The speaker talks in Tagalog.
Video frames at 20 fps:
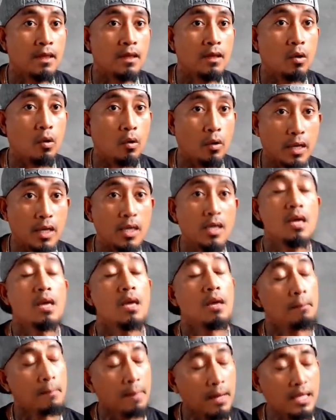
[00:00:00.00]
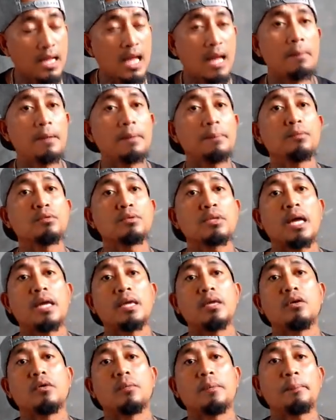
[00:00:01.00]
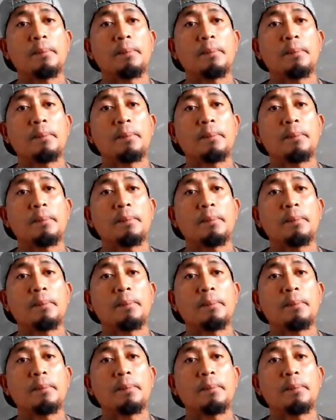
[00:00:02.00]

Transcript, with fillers: Okay? Maglaban po tayo.